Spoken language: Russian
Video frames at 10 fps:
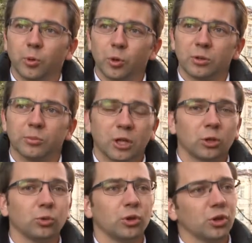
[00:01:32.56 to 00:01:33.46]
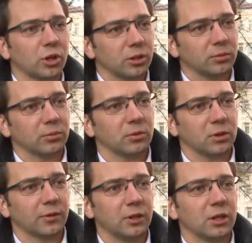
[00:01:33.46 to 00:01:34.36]
просим сотрудничать,
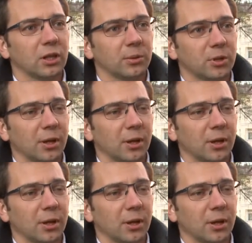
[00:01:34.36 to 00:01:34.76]
звонить нам,